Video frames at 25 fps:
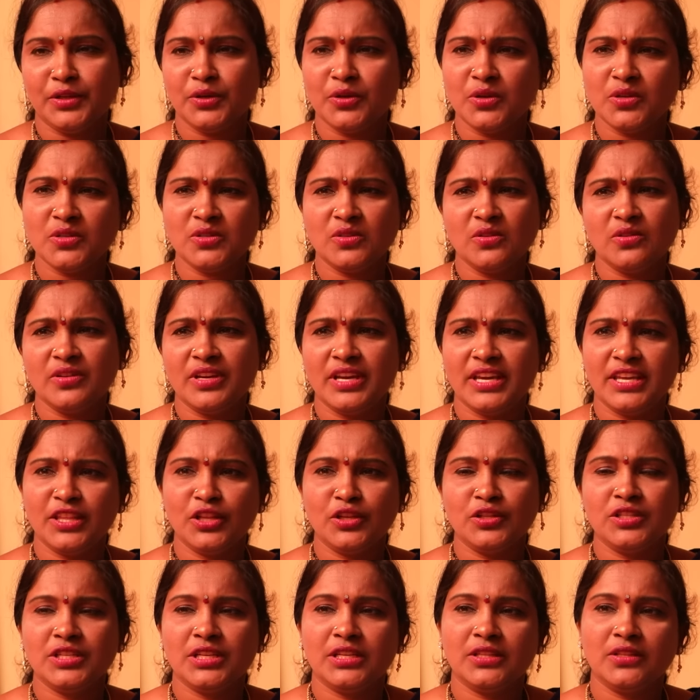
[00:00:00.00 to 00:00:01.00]
ఇన్ని రోజులు
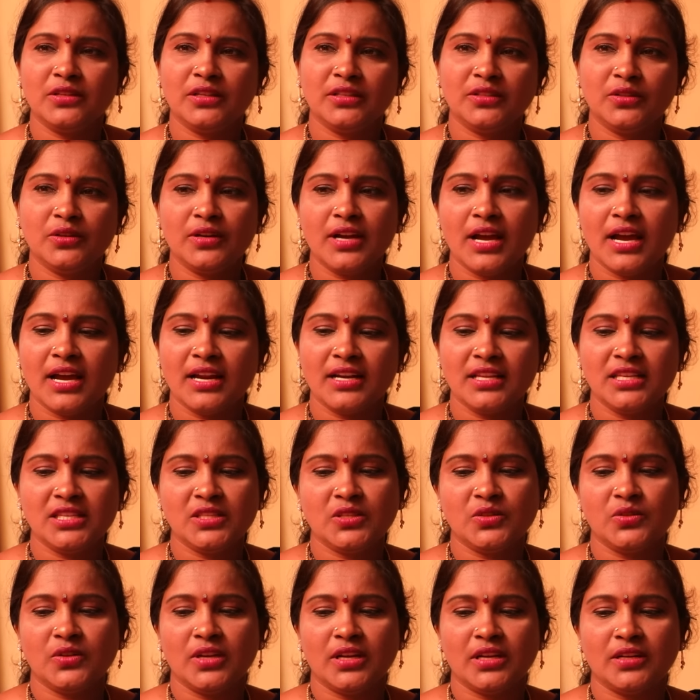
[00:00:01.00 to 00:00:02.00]
ఏదో చేతులతో
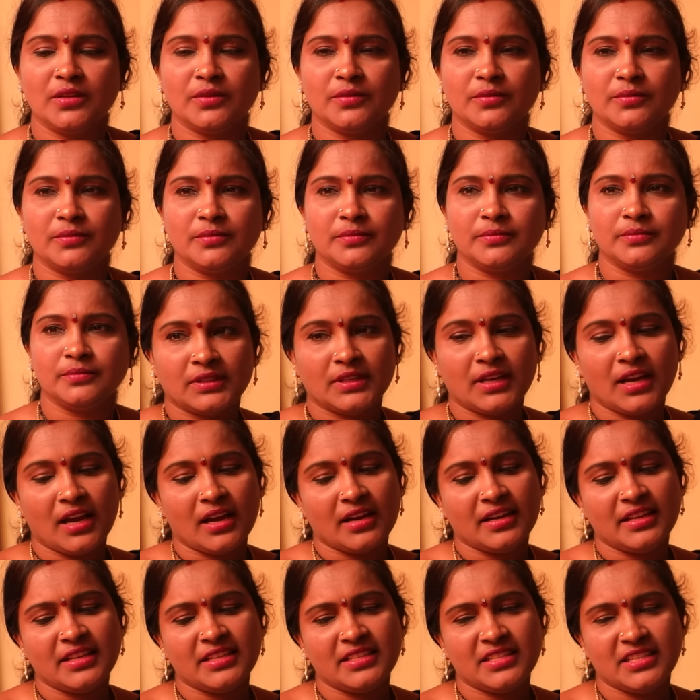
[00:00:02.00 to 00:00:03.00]
కాని
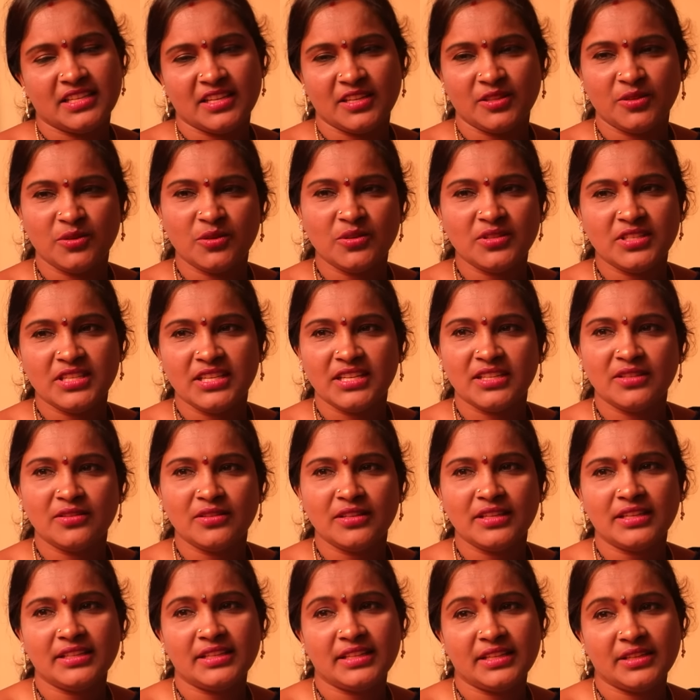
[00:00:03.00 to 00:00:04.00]
కానీ చేతులు
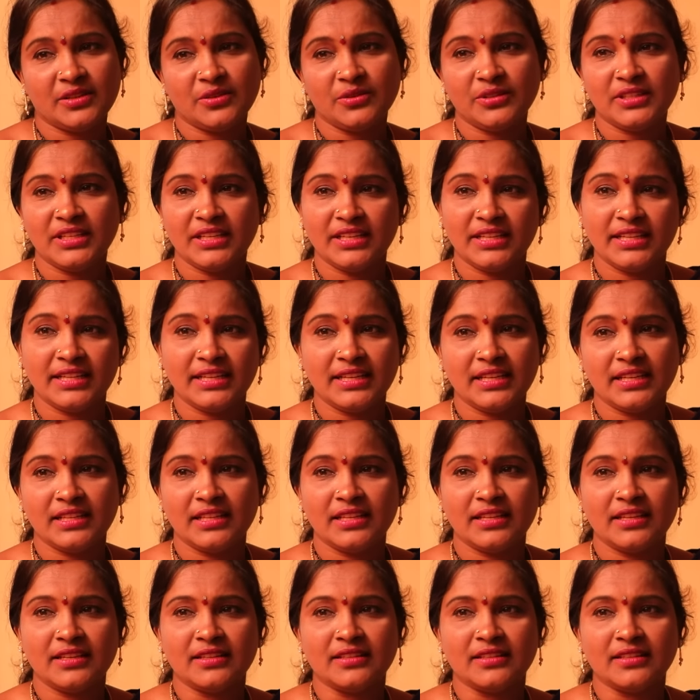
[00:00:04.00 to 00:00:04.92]
చేతులే తెడ్డు తెడ్డే కదా